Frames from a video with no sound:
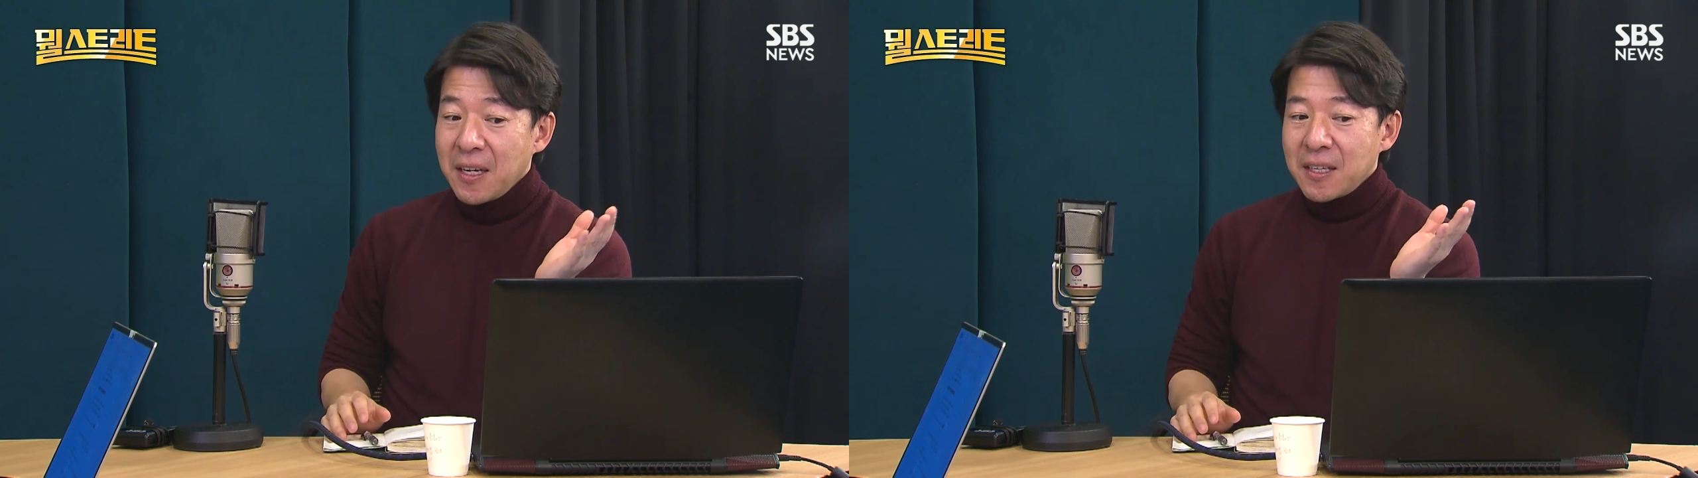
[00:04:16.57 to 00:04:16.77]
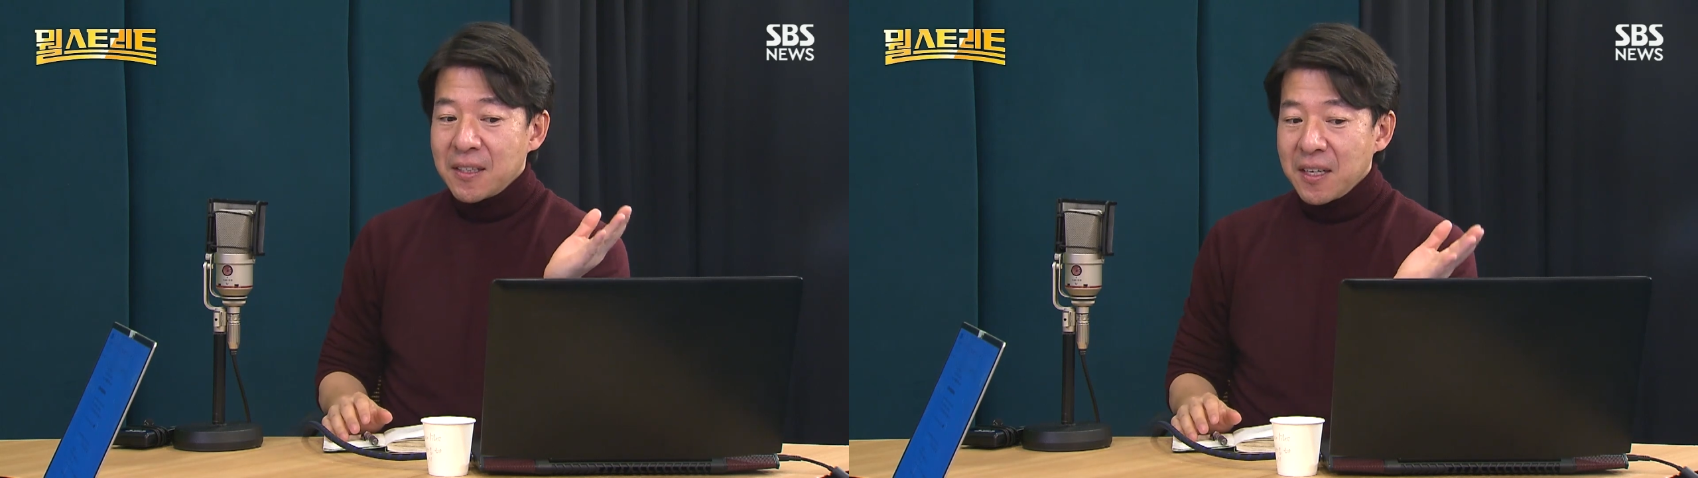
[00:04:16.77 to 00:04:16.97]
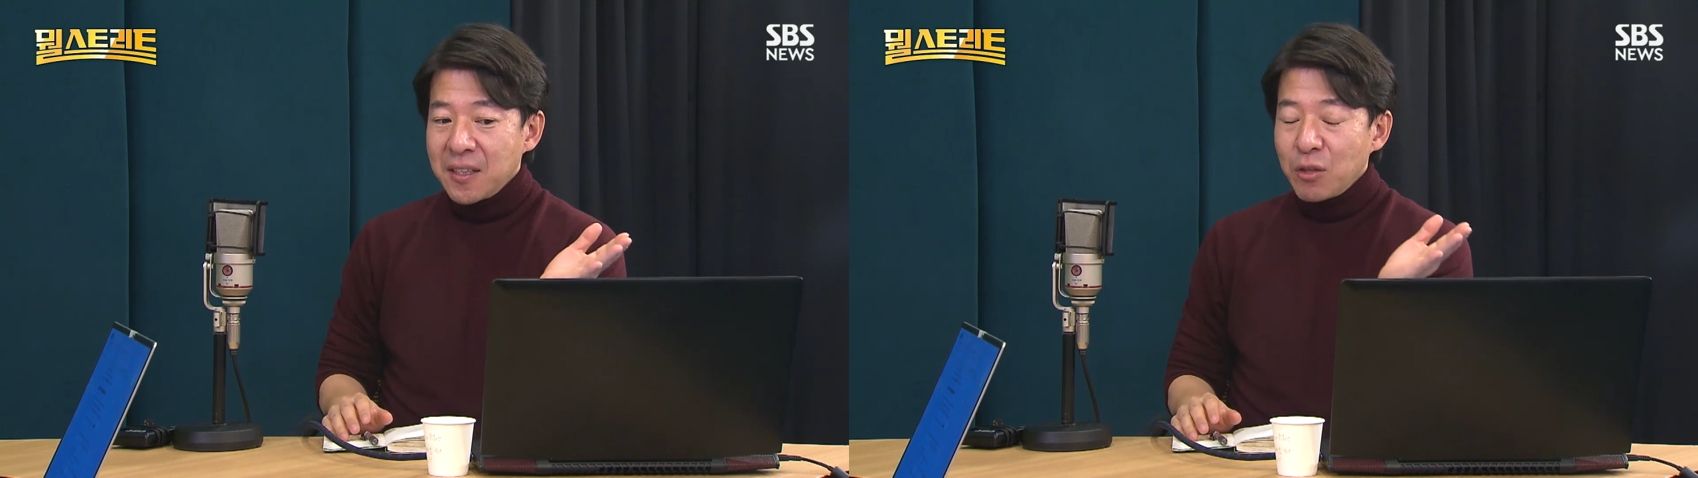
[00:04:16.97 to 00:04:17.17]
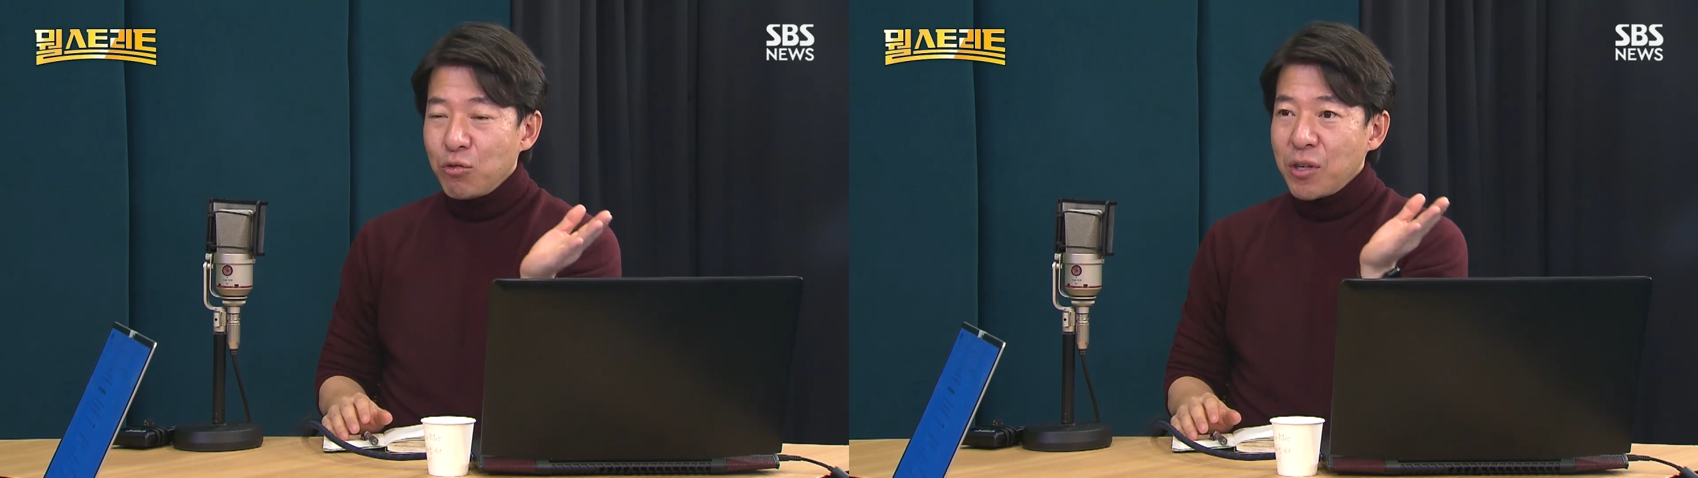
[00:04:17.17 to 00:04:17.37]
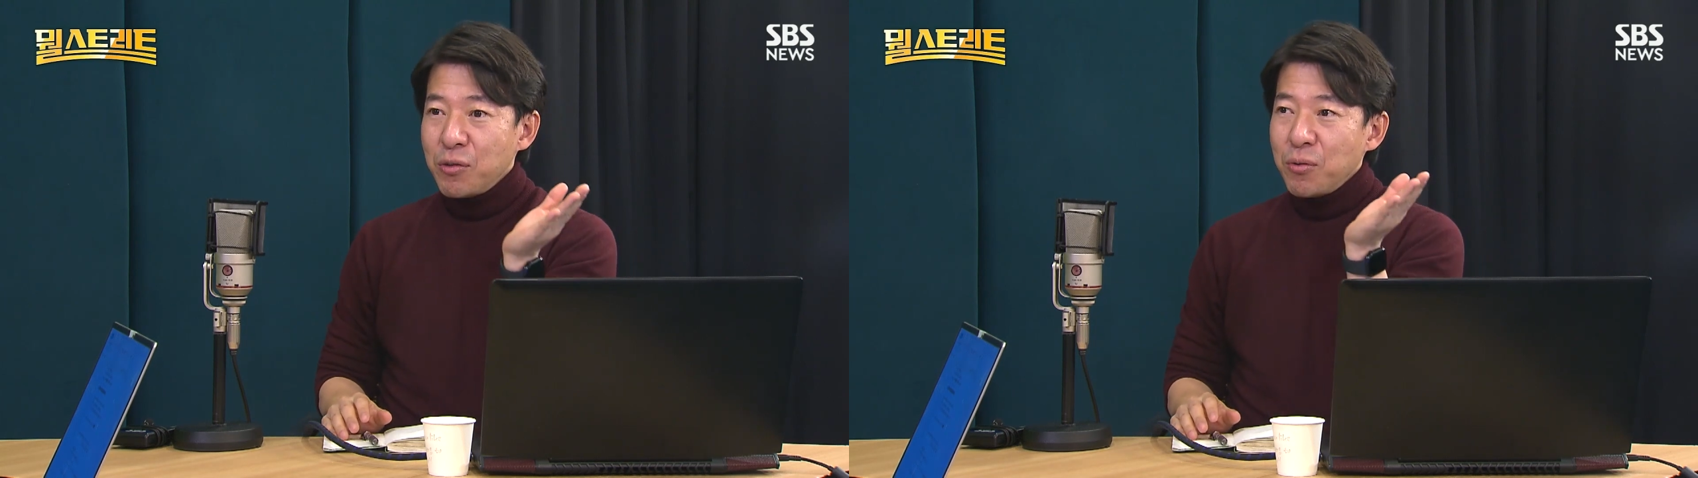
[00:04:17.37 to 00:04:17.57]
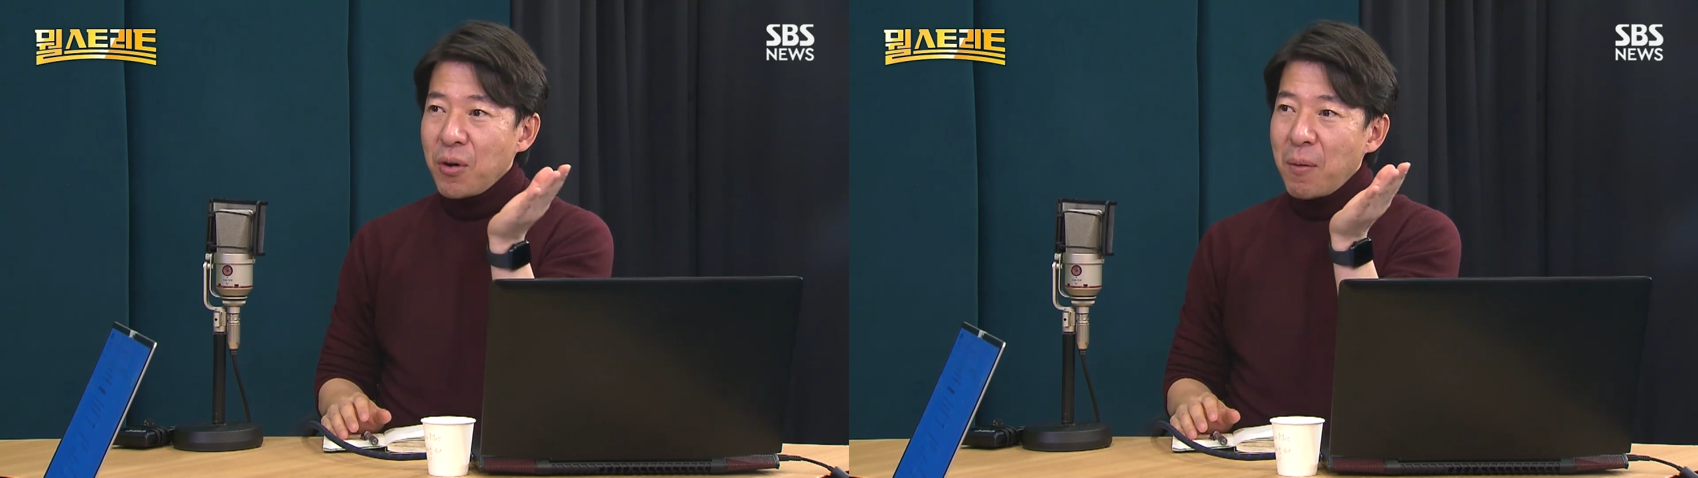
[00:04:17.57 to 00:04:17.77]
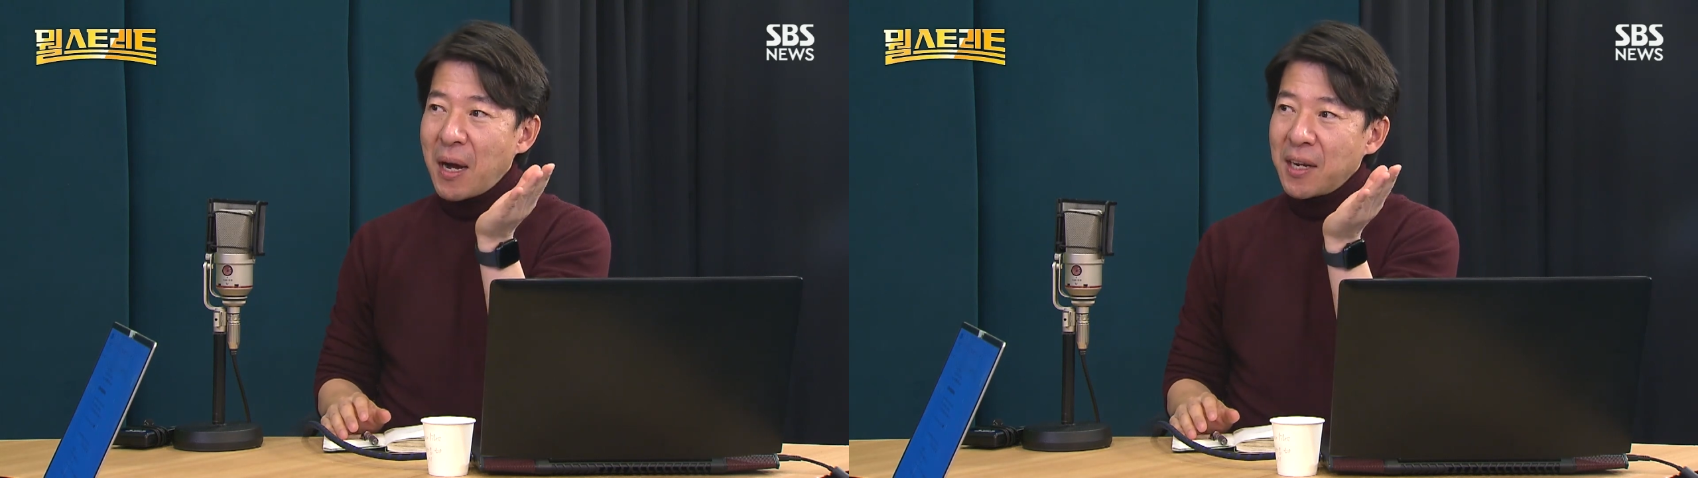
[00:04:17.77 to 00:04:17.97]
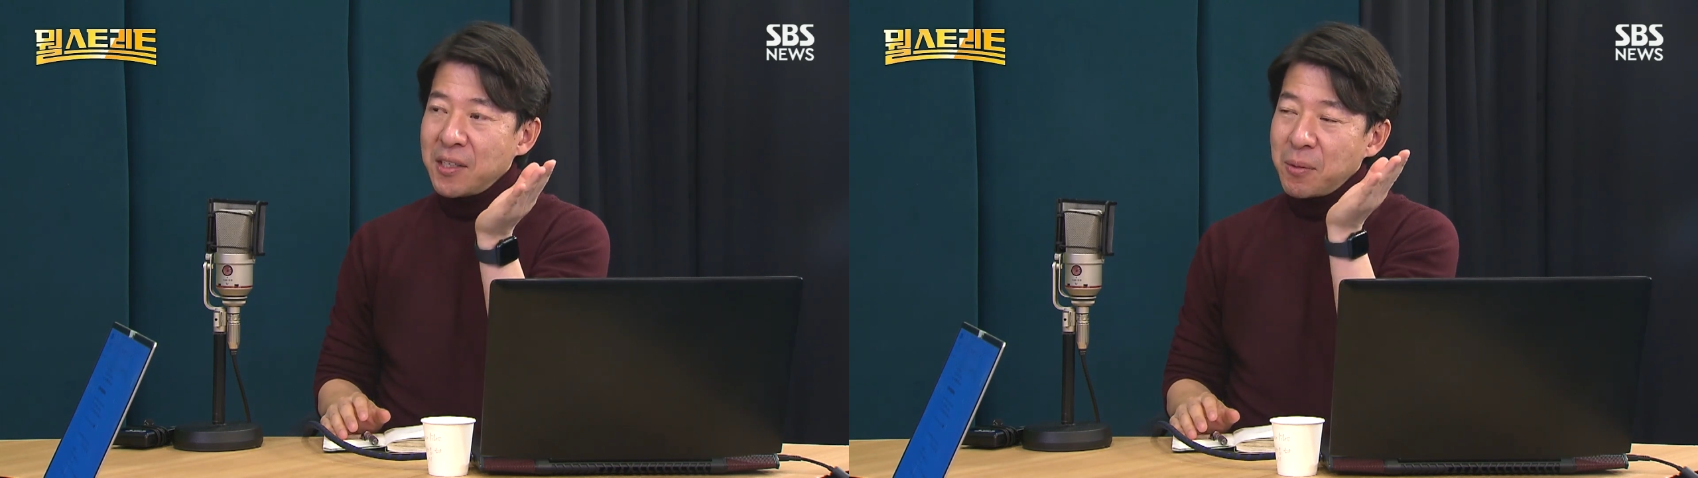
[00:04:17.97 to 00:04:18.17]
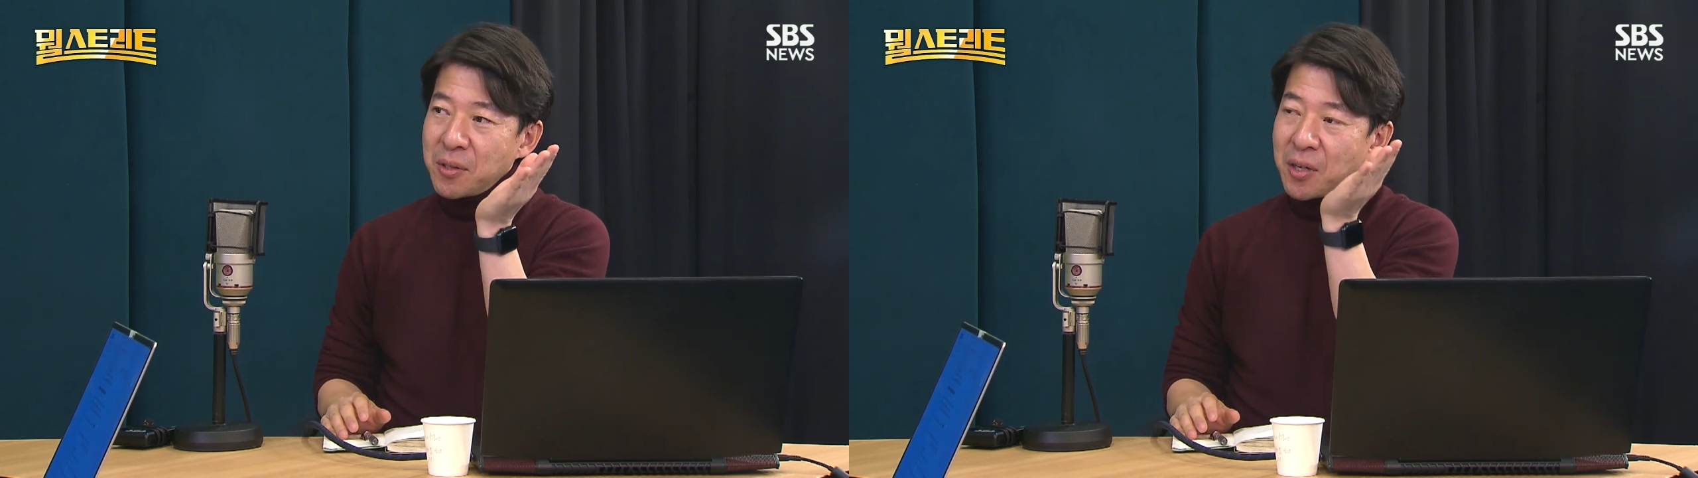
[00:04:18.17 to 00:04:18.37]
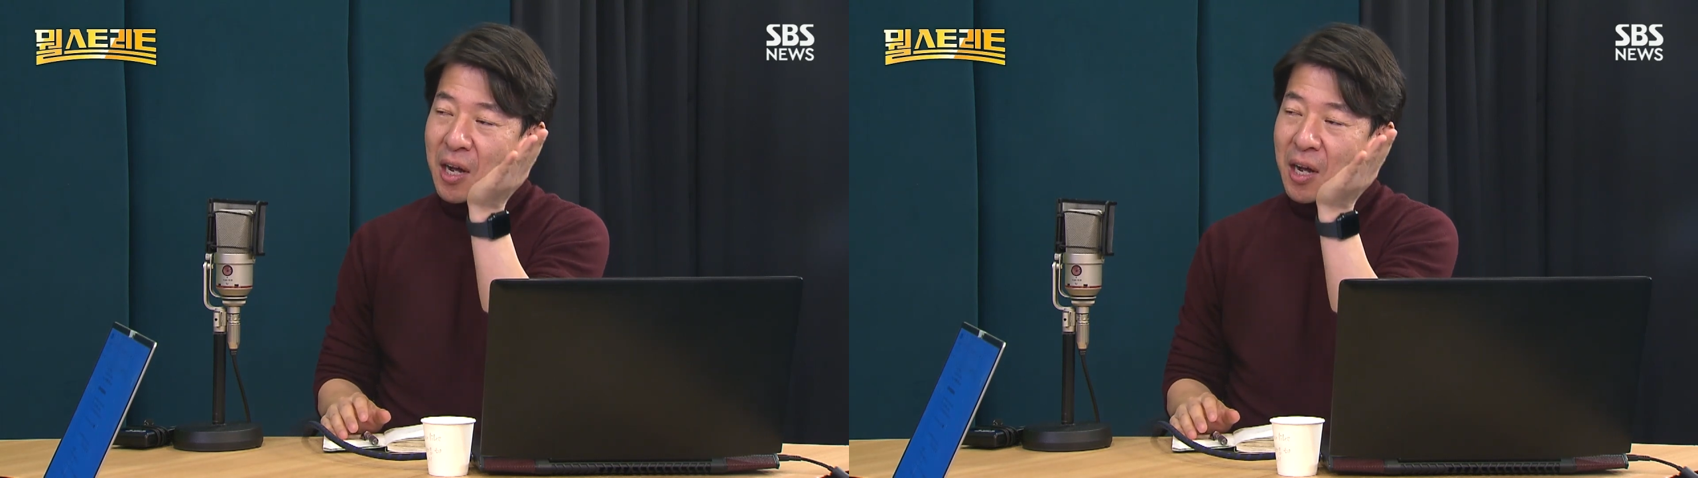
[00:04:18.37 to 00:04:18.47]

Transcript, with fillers: 근데 이때 투자 수요가 많아지면서